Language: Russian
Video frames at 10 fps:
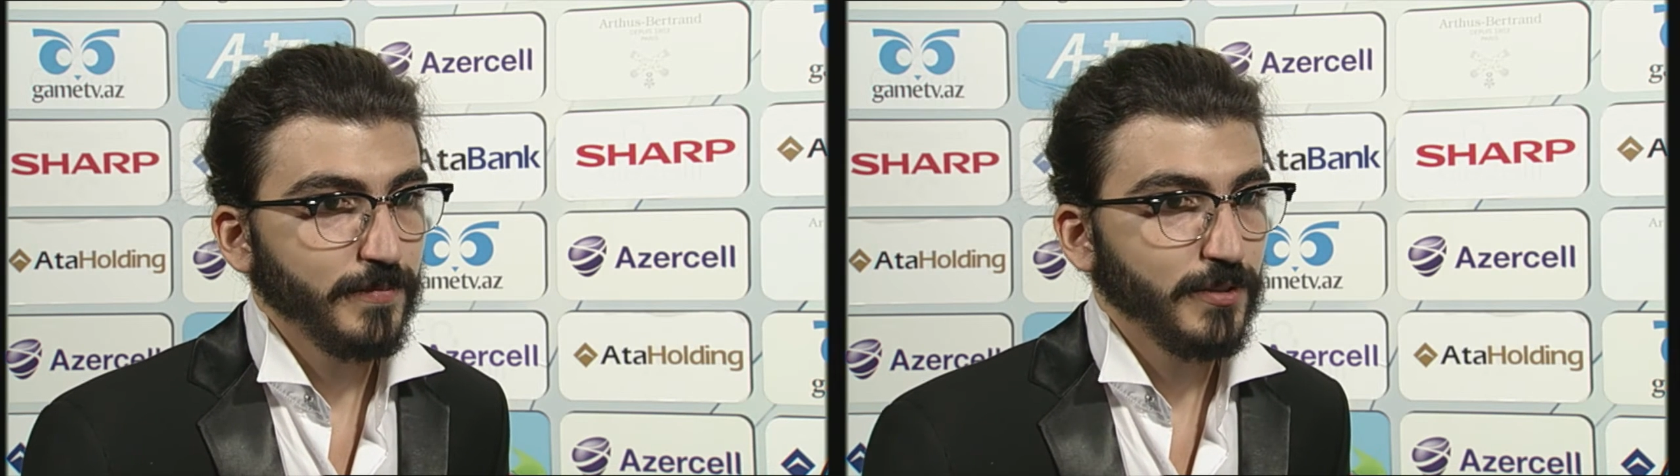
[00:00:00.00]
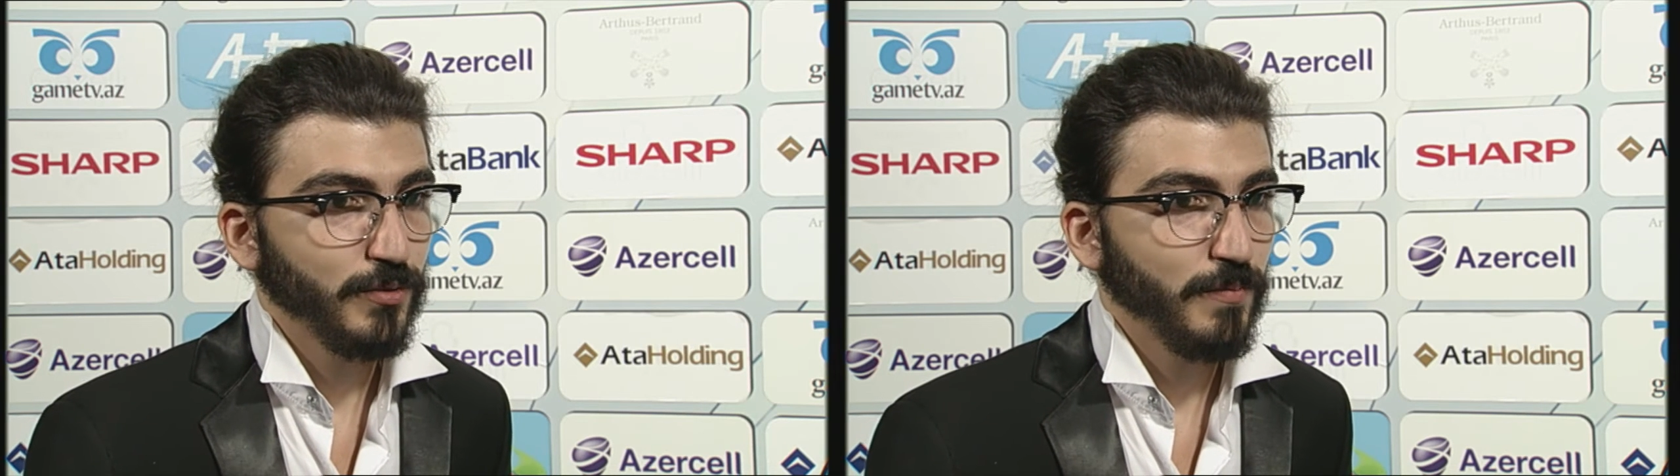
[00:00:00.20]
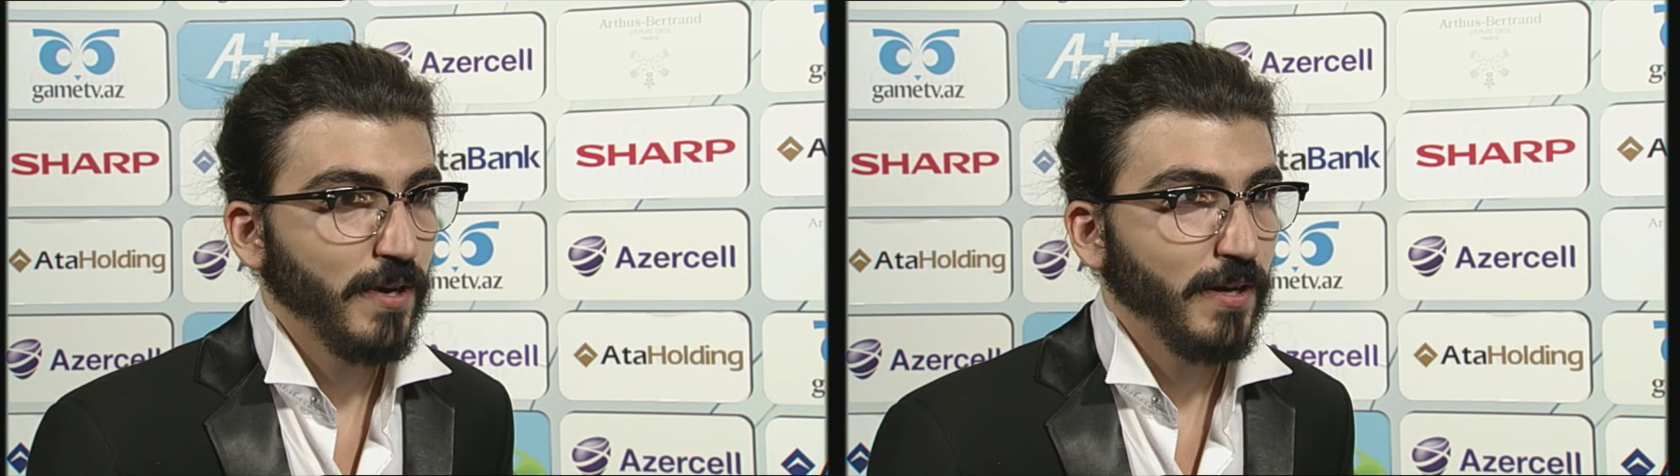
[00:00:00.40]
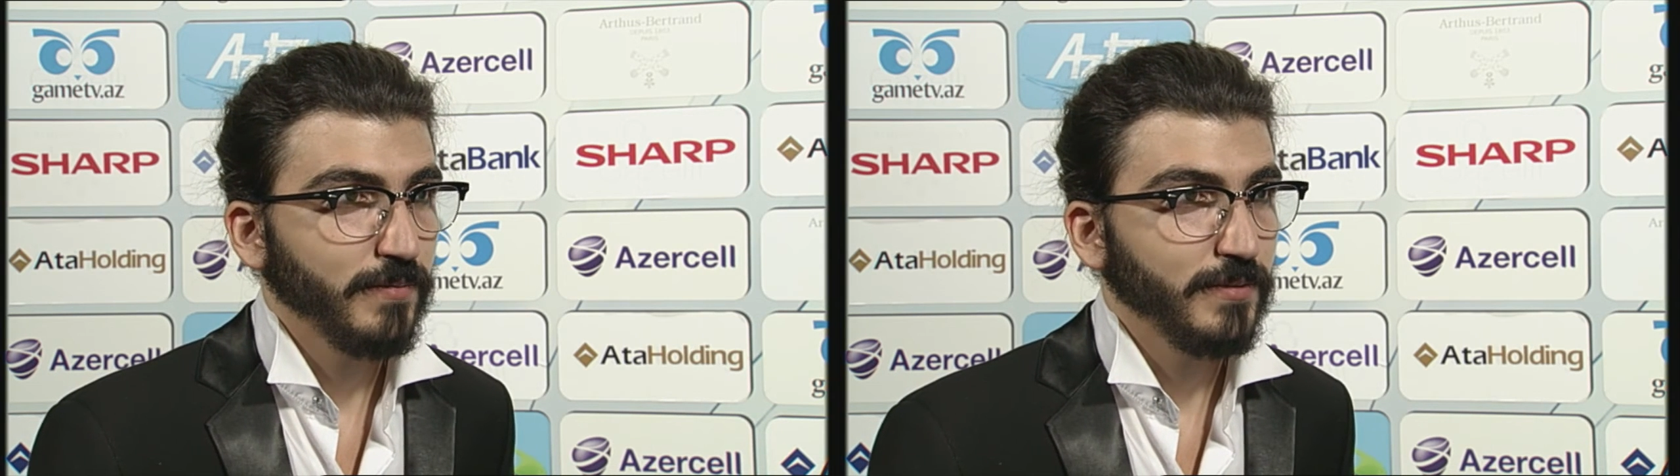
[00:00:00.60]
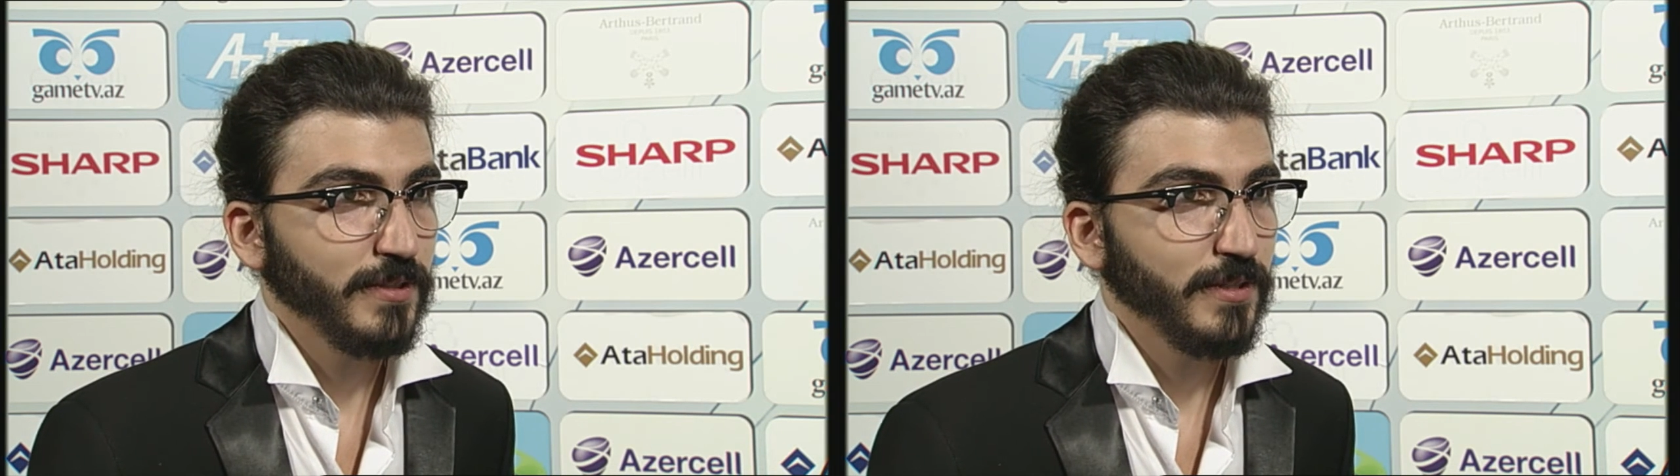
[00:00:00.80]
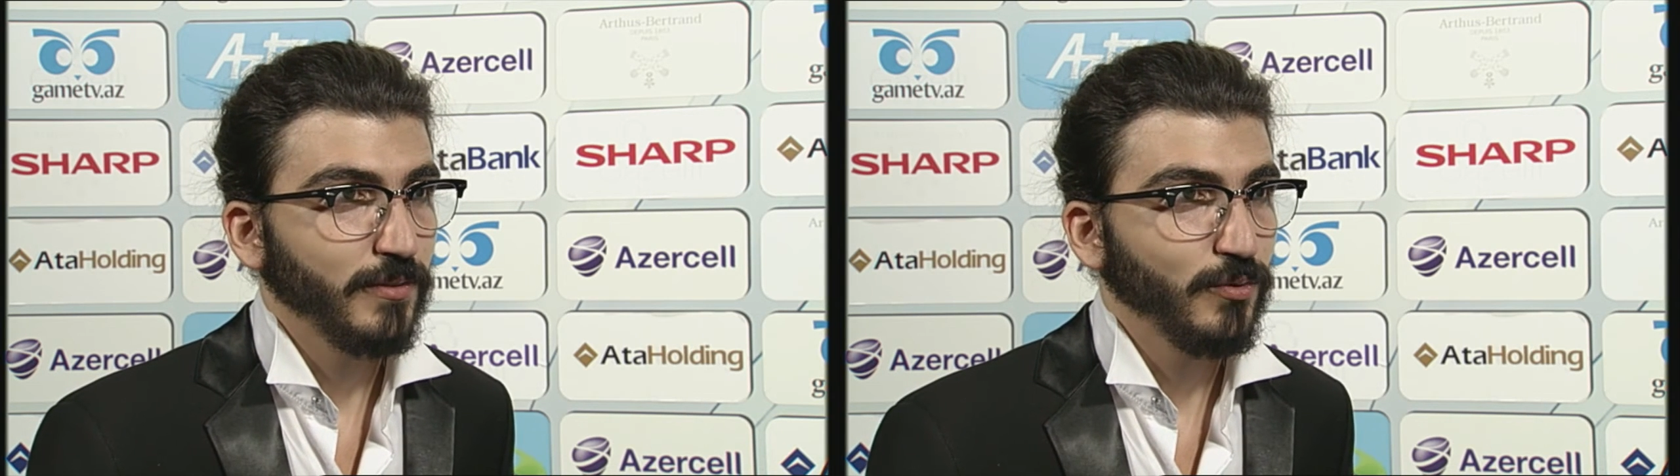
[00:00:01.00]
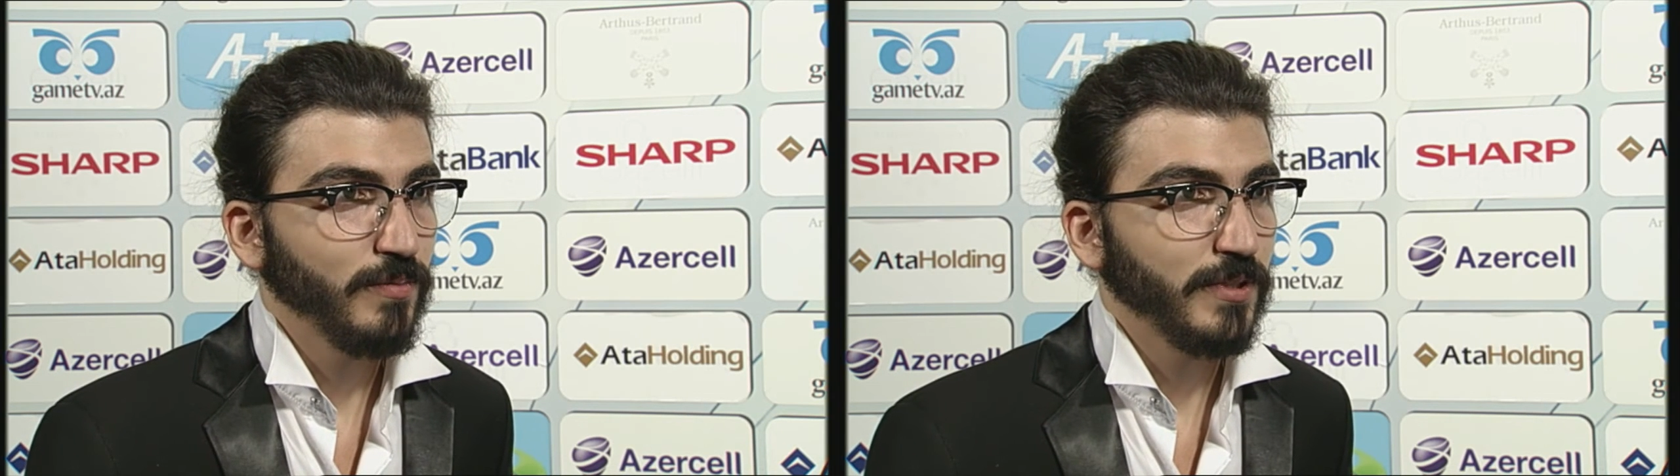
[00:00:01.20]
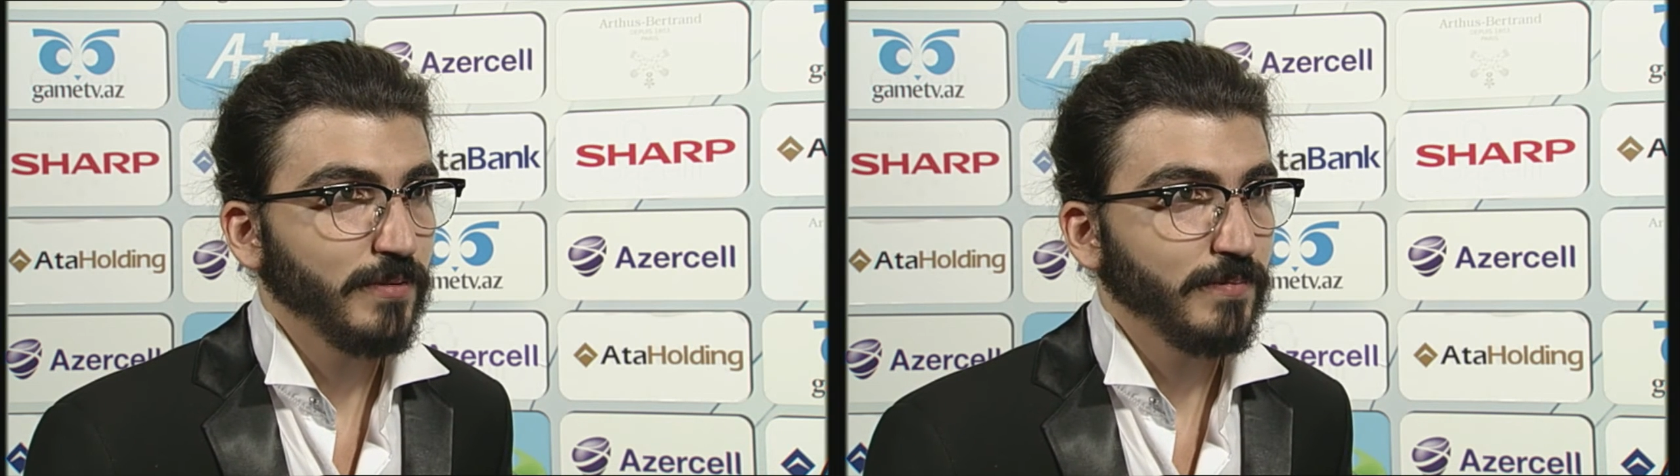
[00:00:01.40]
судьба
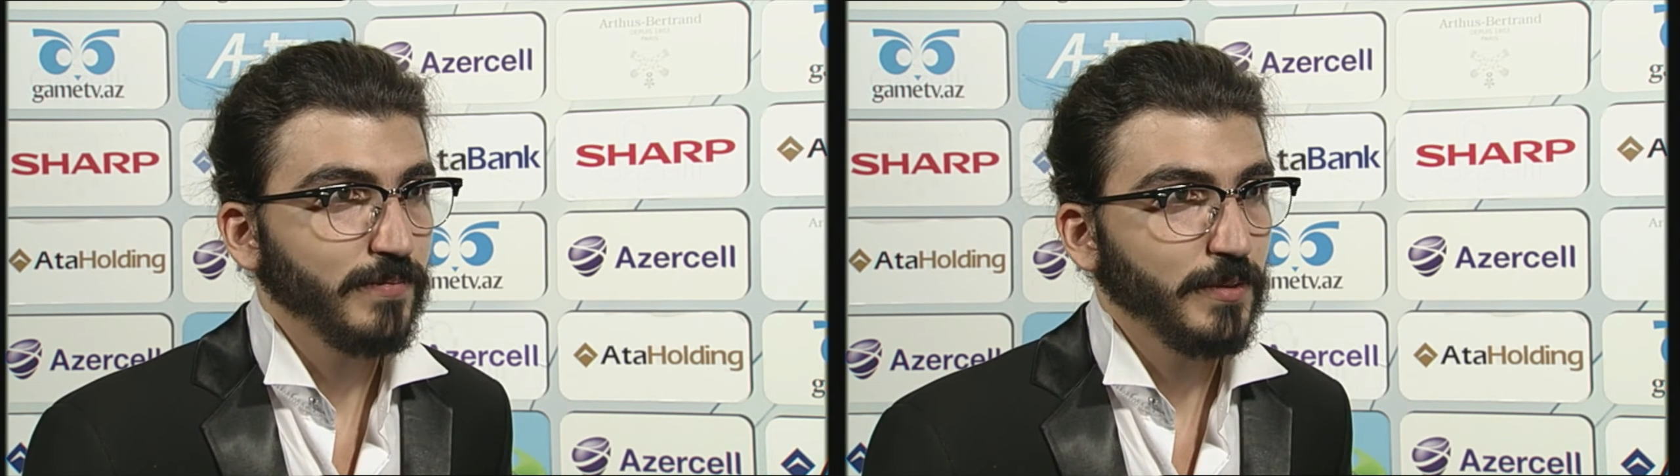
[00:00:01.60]
телеклуба